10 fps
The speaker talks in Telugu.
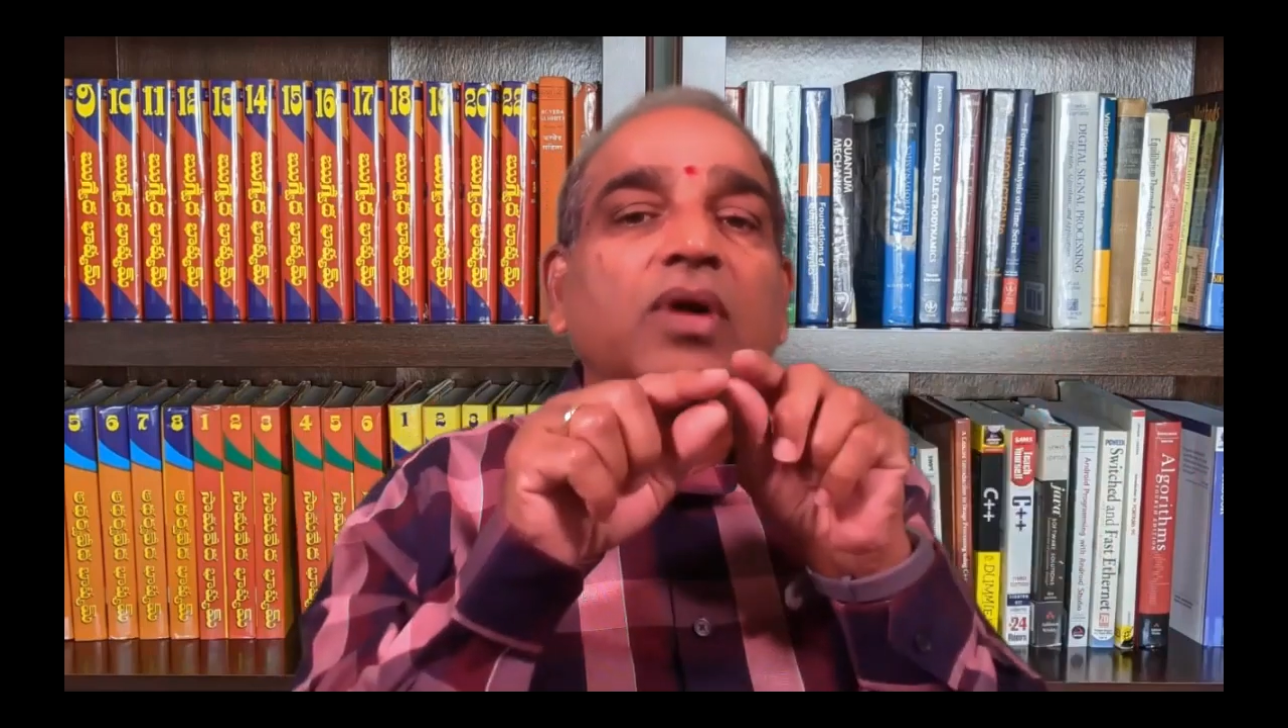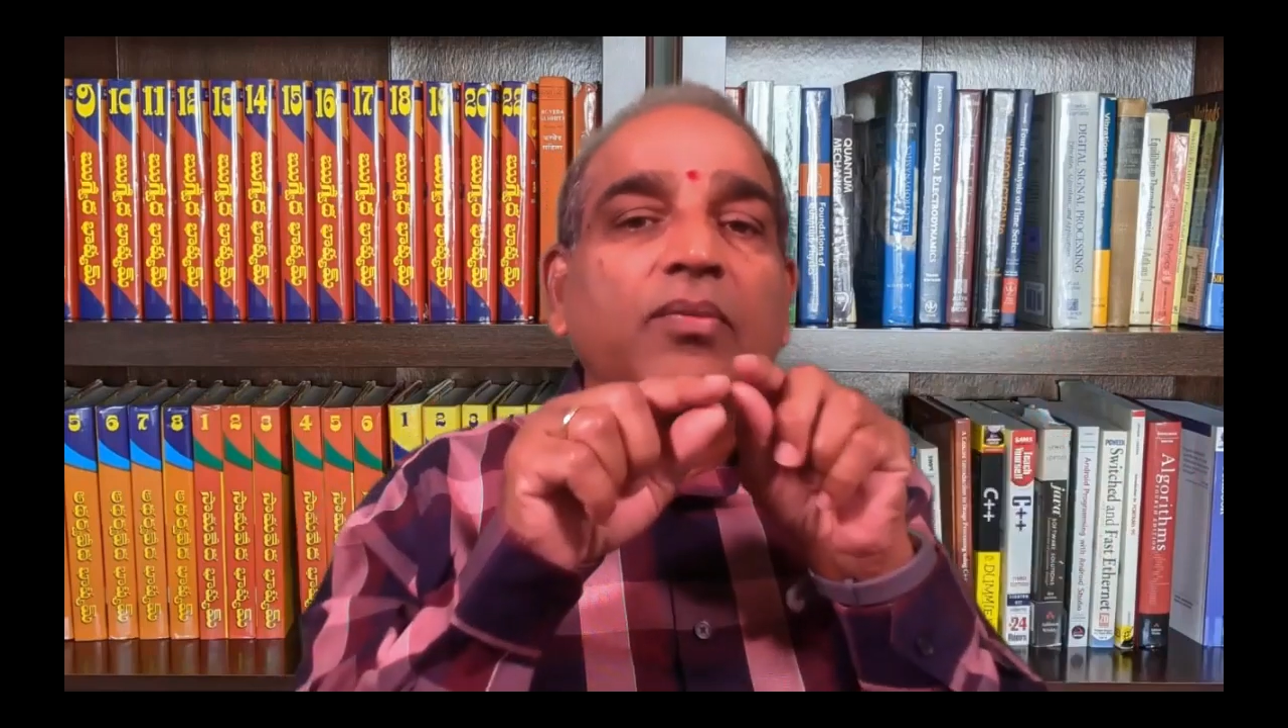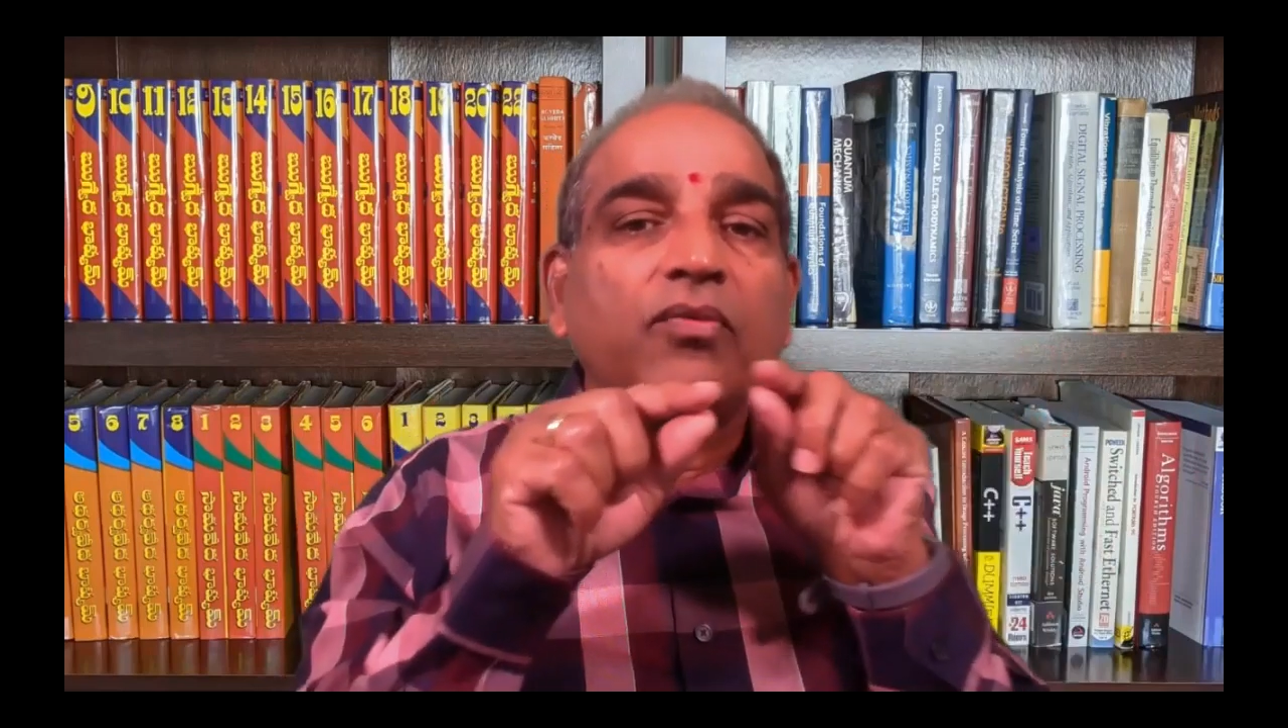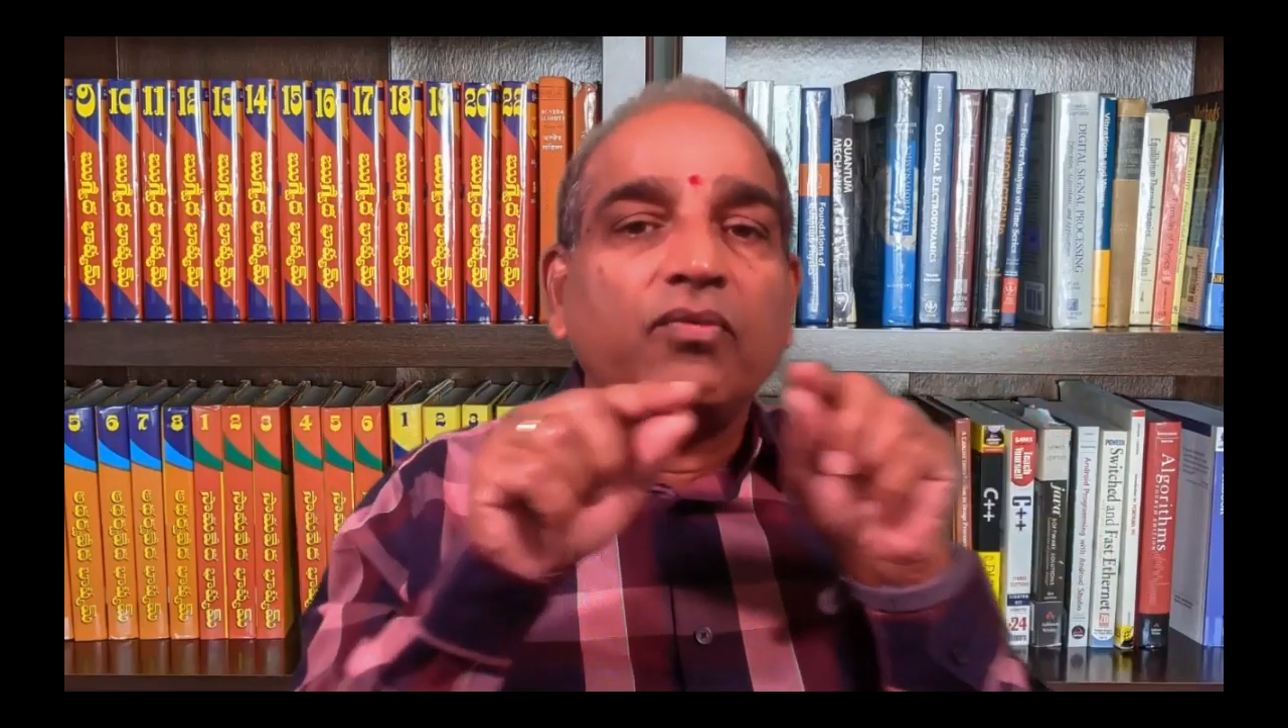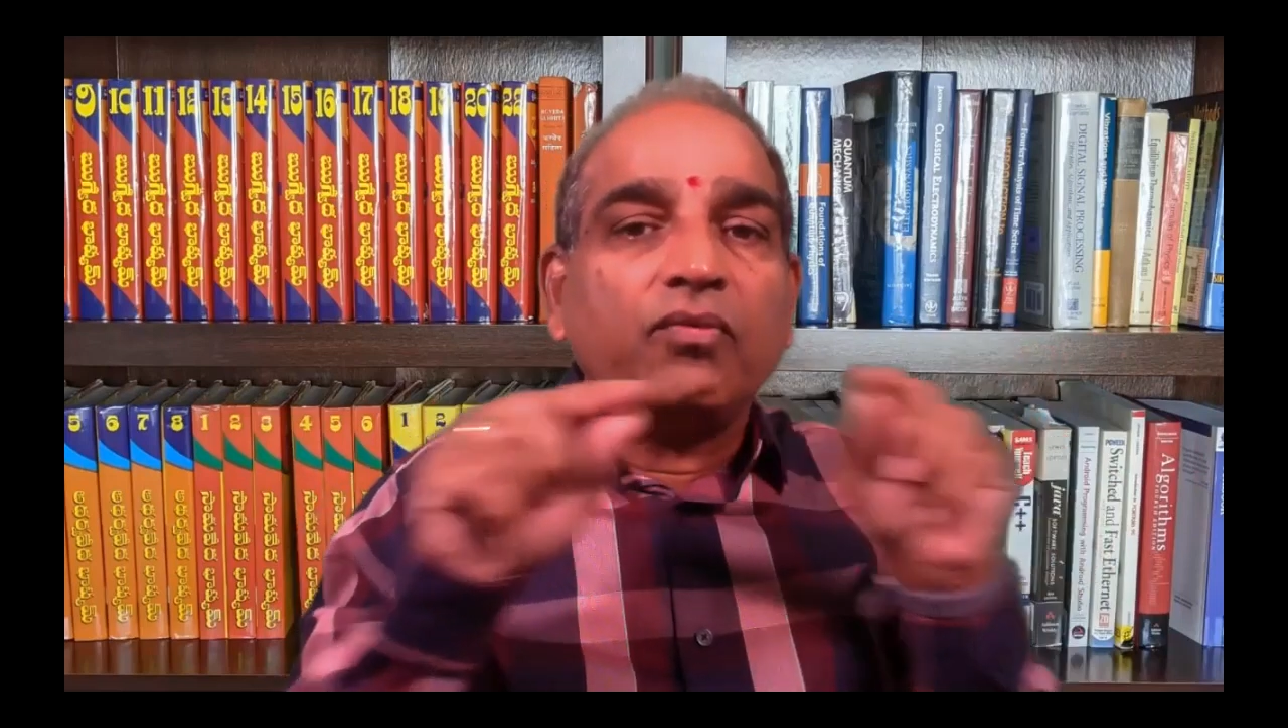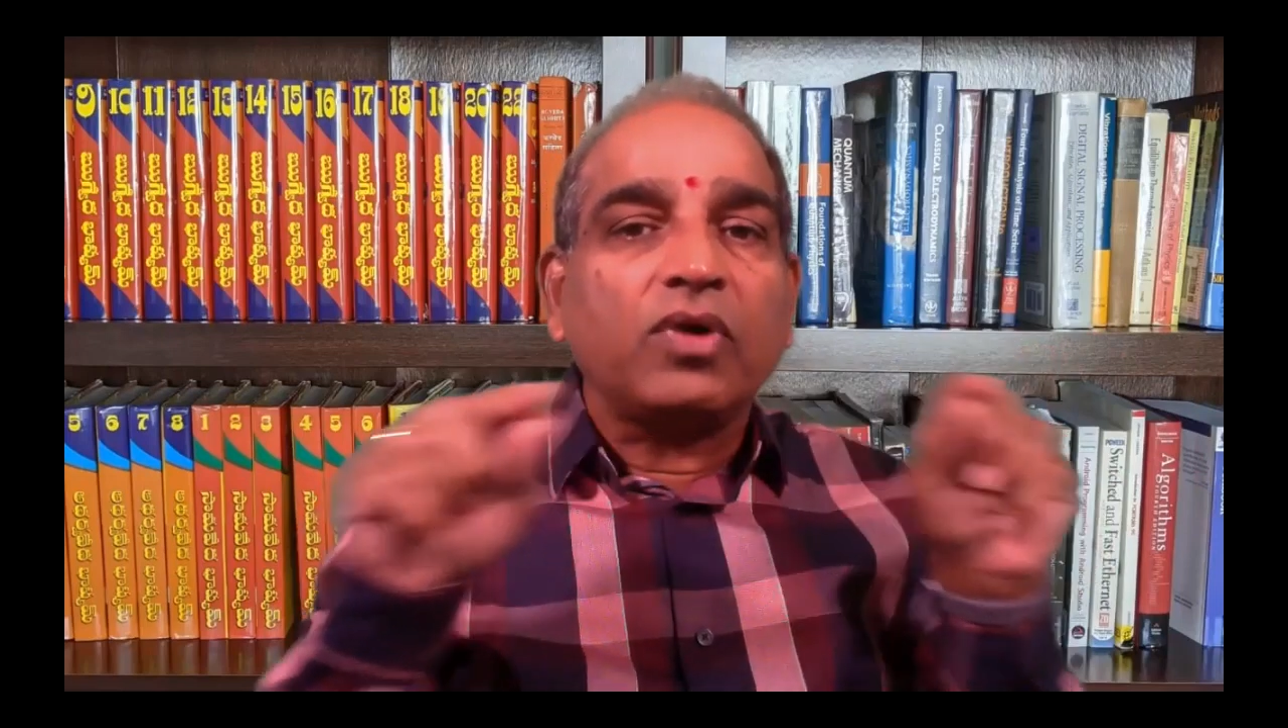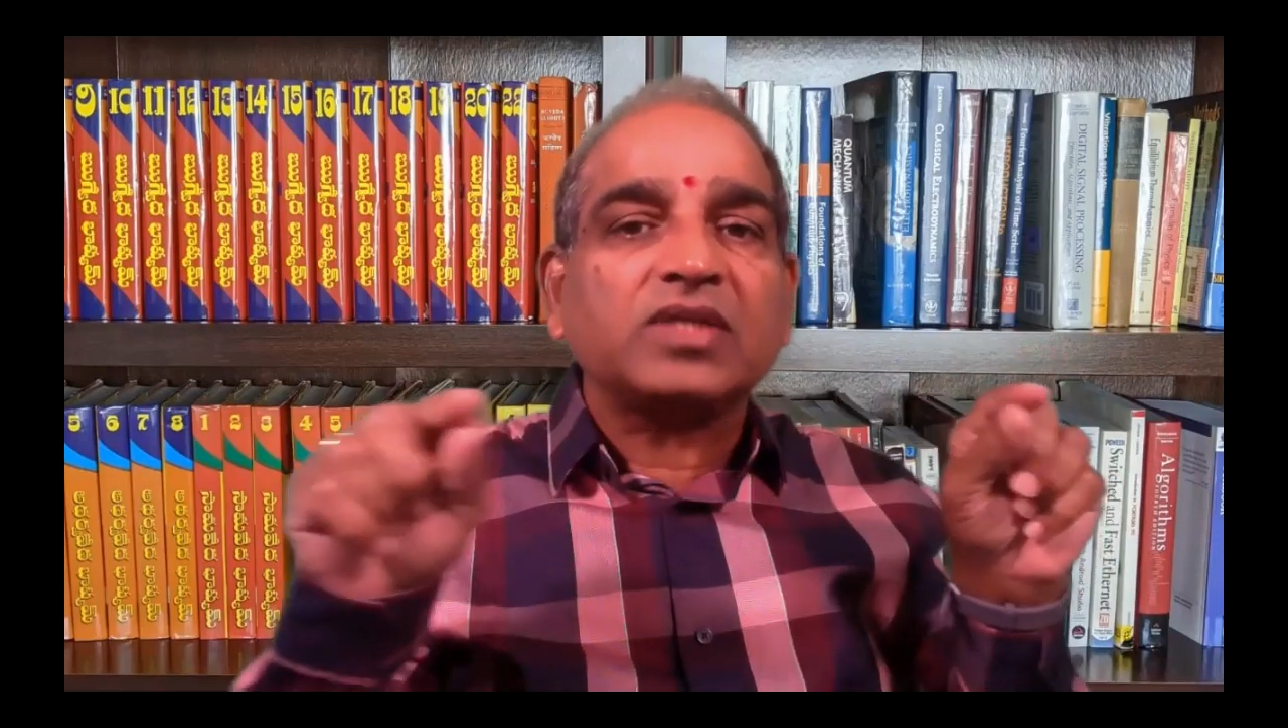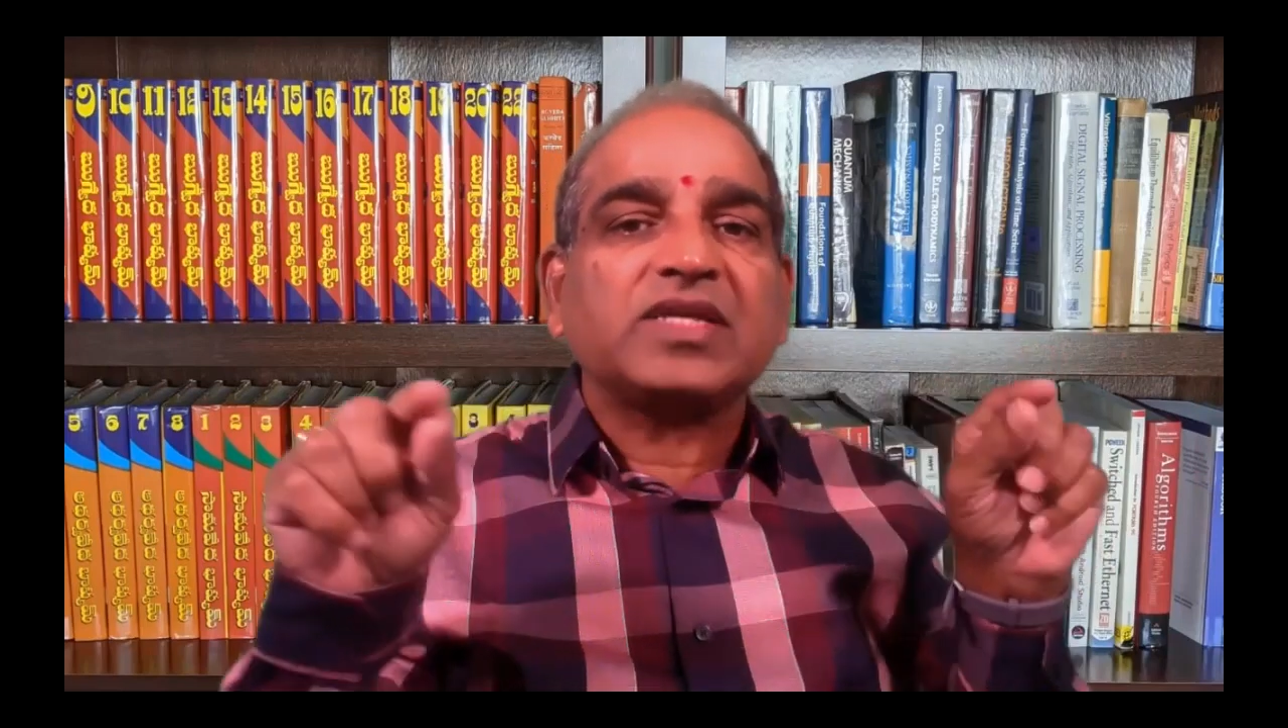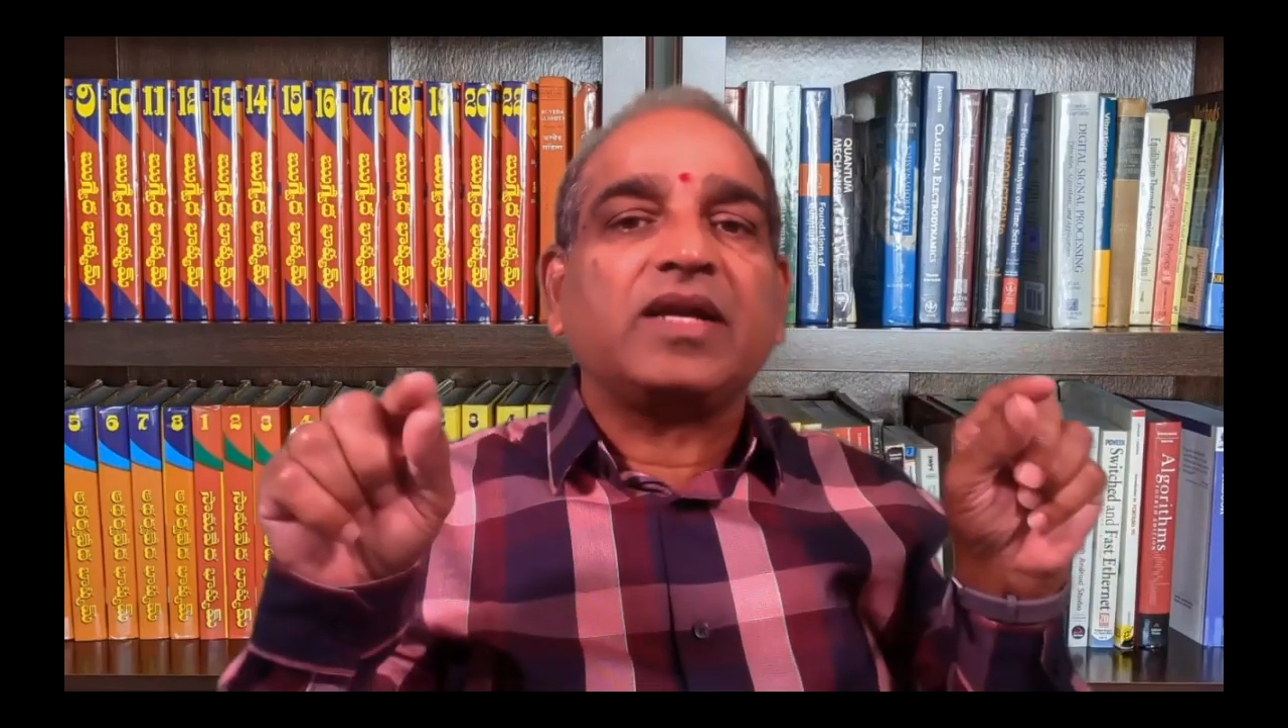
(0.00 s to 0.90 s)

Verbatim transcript: ఒక ఒక